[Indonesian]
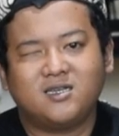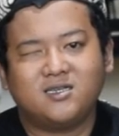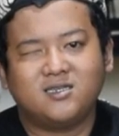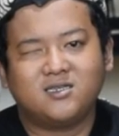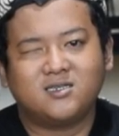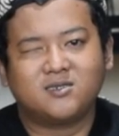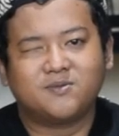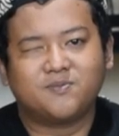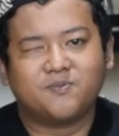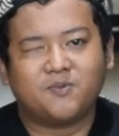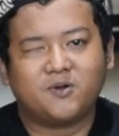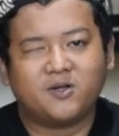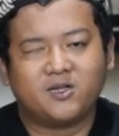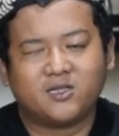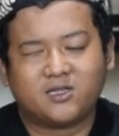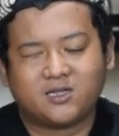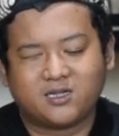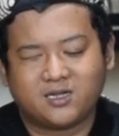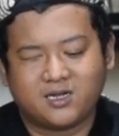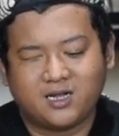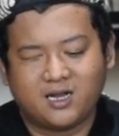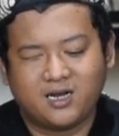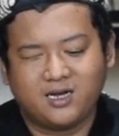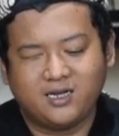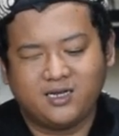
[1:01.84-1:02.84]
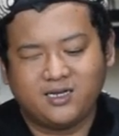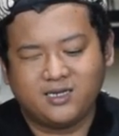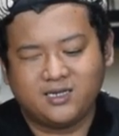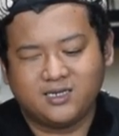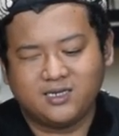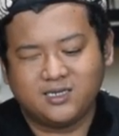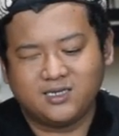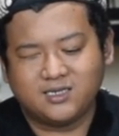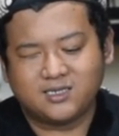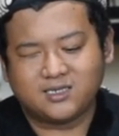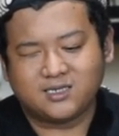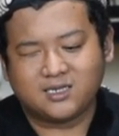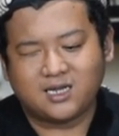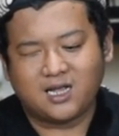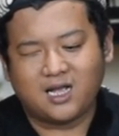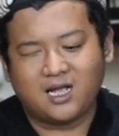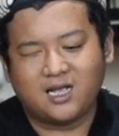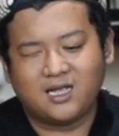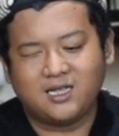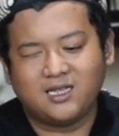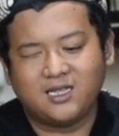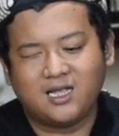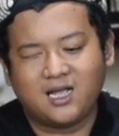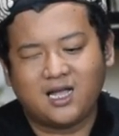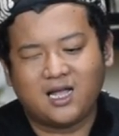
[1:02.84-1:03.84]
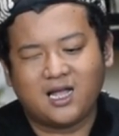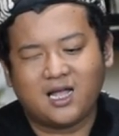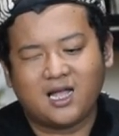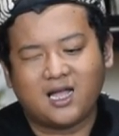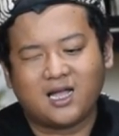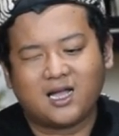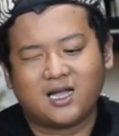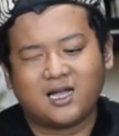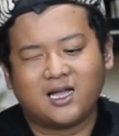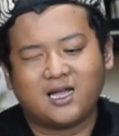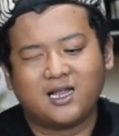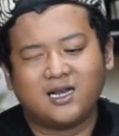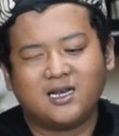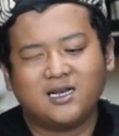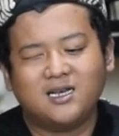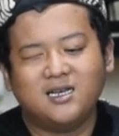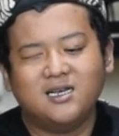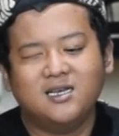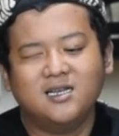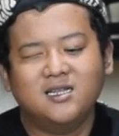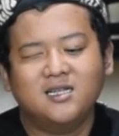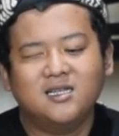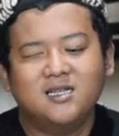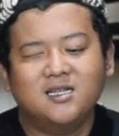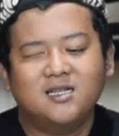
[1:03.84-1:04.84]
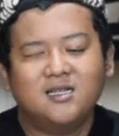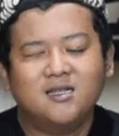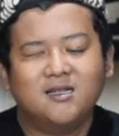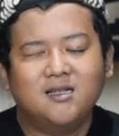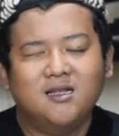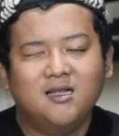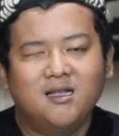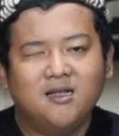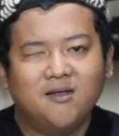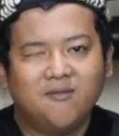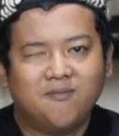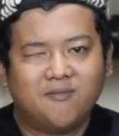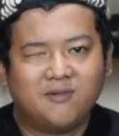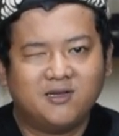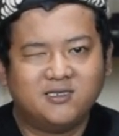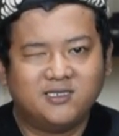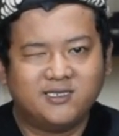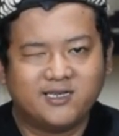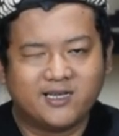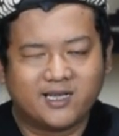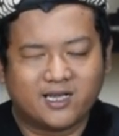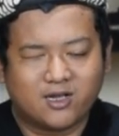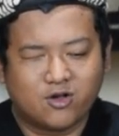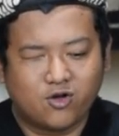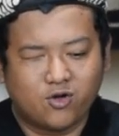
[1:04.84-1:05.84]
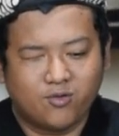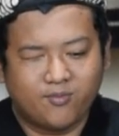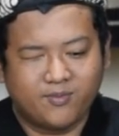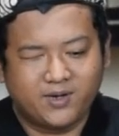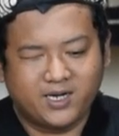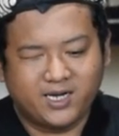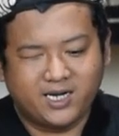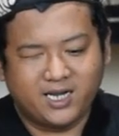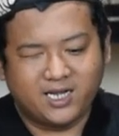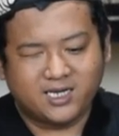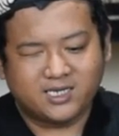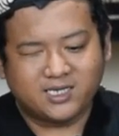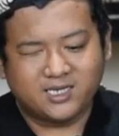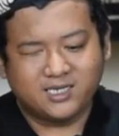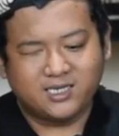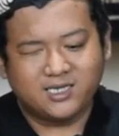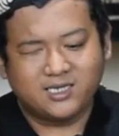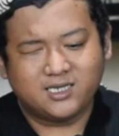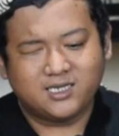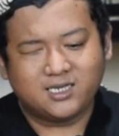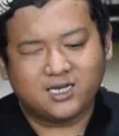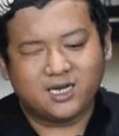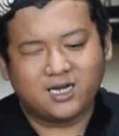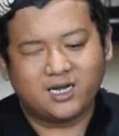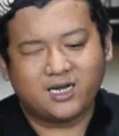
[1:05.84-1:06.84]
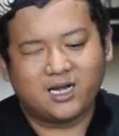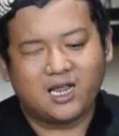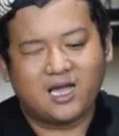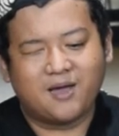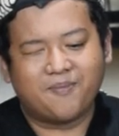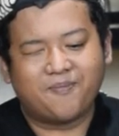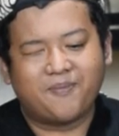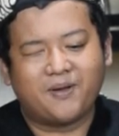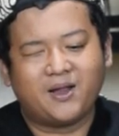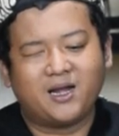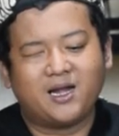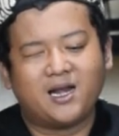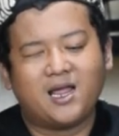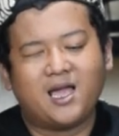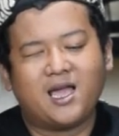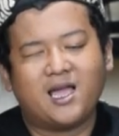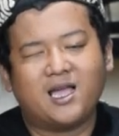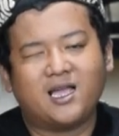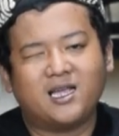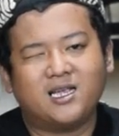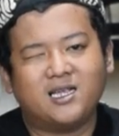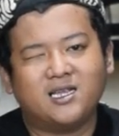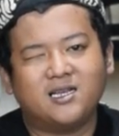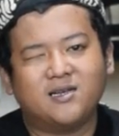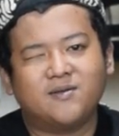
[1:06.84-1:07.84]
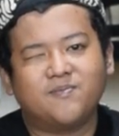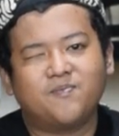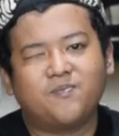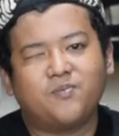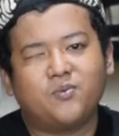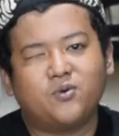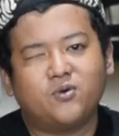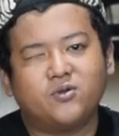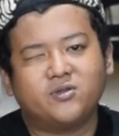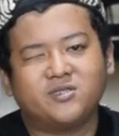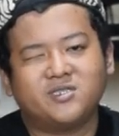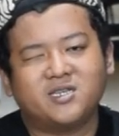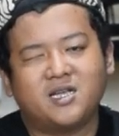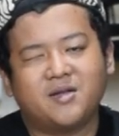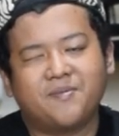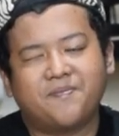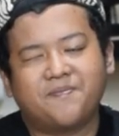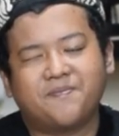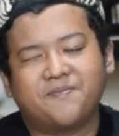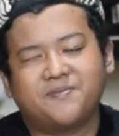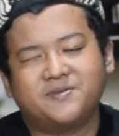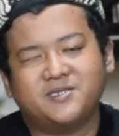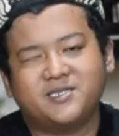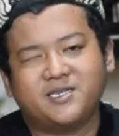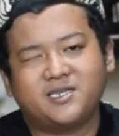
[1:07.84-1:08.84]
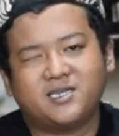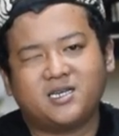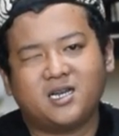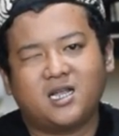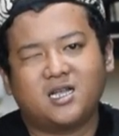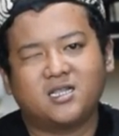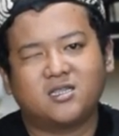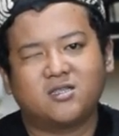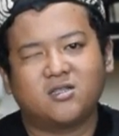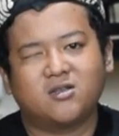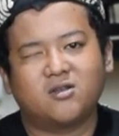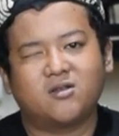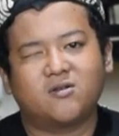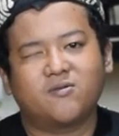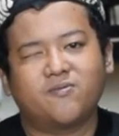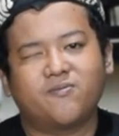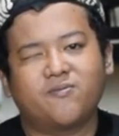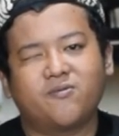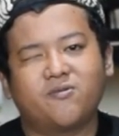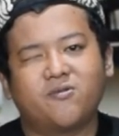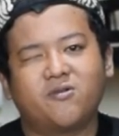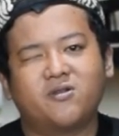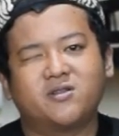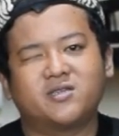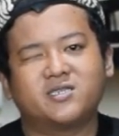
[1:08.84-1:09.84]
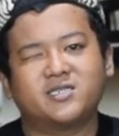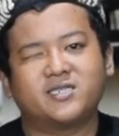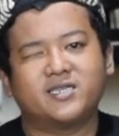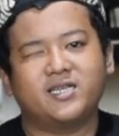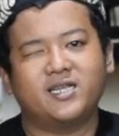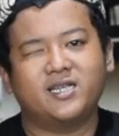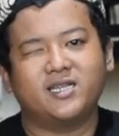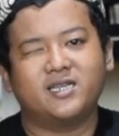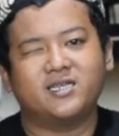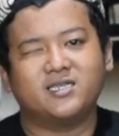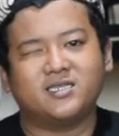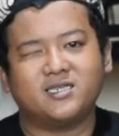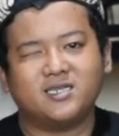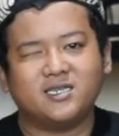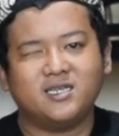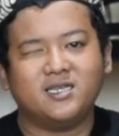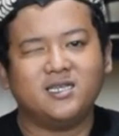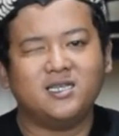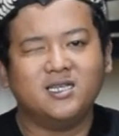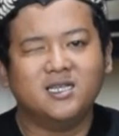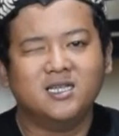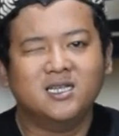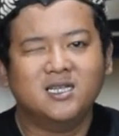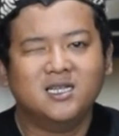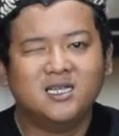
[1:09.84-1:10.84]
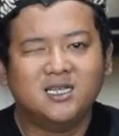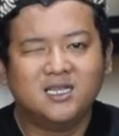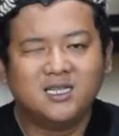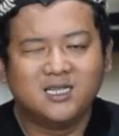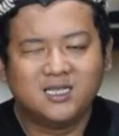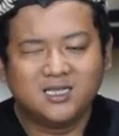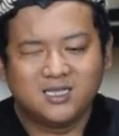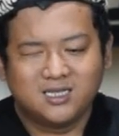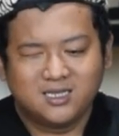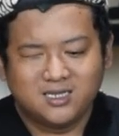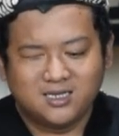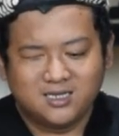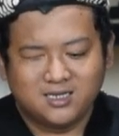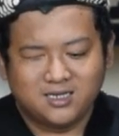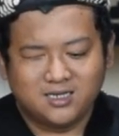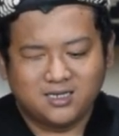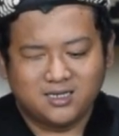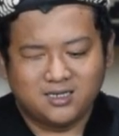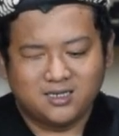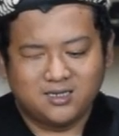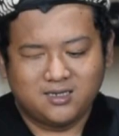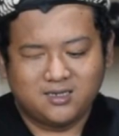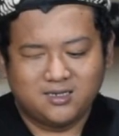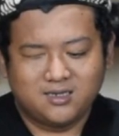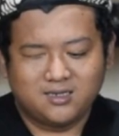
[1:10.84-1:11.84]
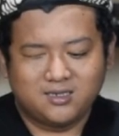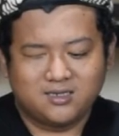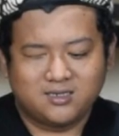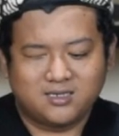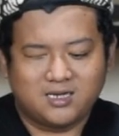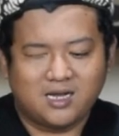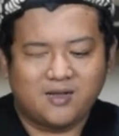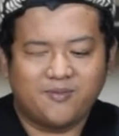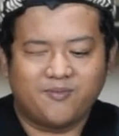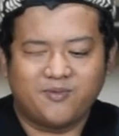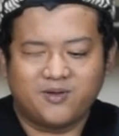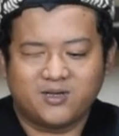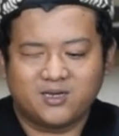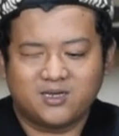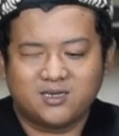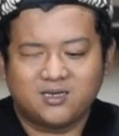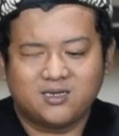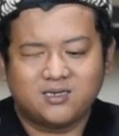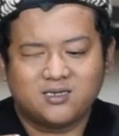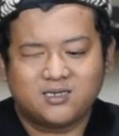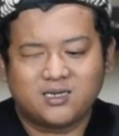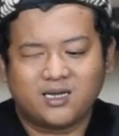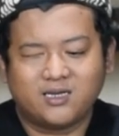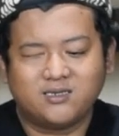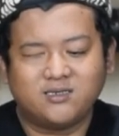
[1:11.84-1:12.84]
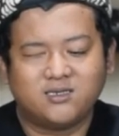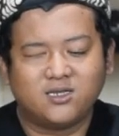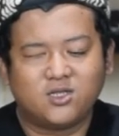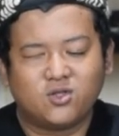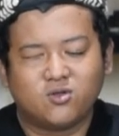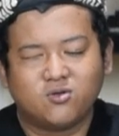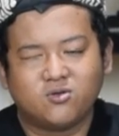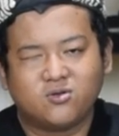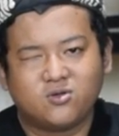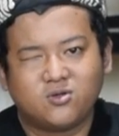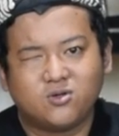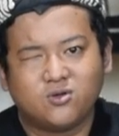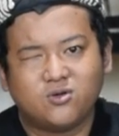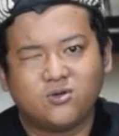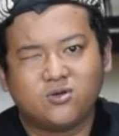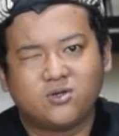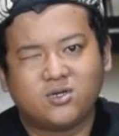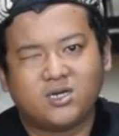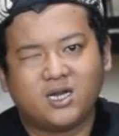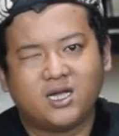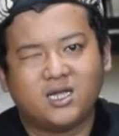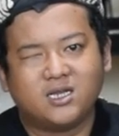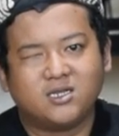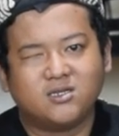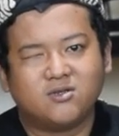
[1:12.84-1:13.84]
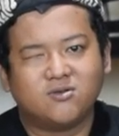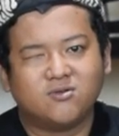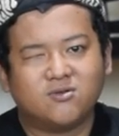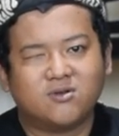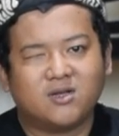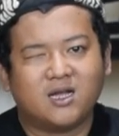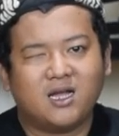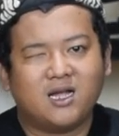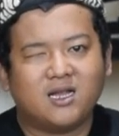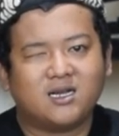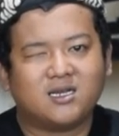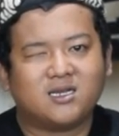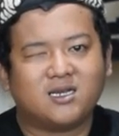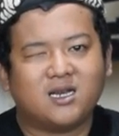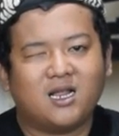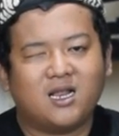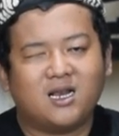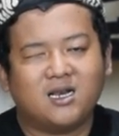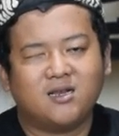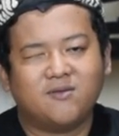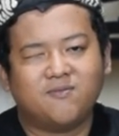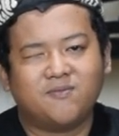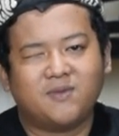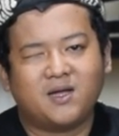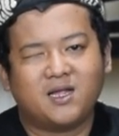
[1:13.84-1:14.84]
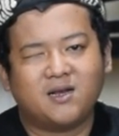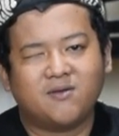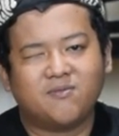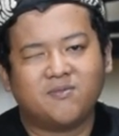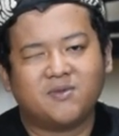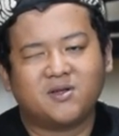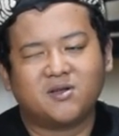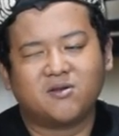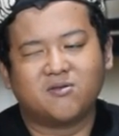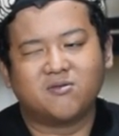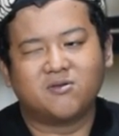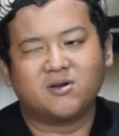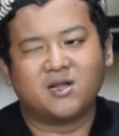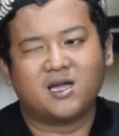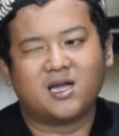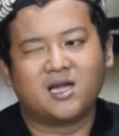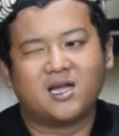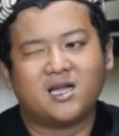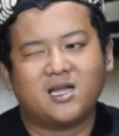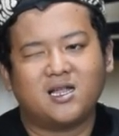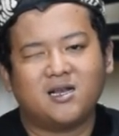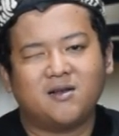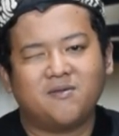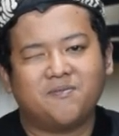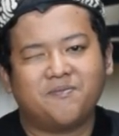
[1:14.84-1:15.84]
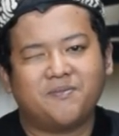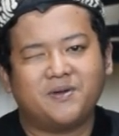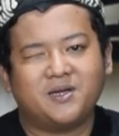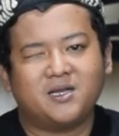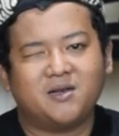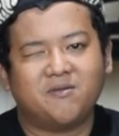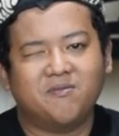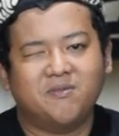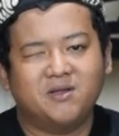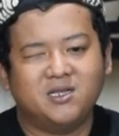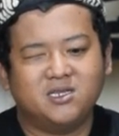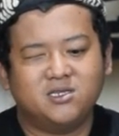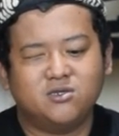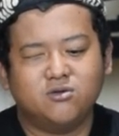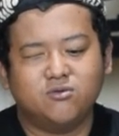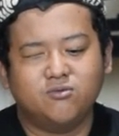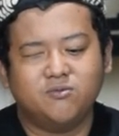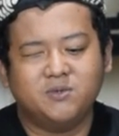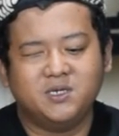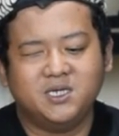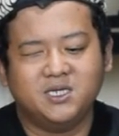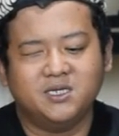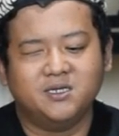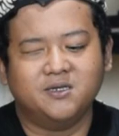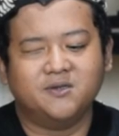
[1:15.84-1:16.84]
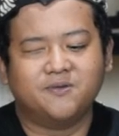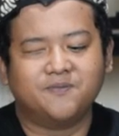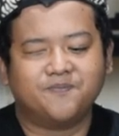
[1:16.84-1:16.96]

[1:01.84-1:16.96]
Jaya Spot Kali ini saya akan merekomendasi senapan angin bocah predator full CNC chamber seri 7 dan juga daleman menggunakan bahan jumi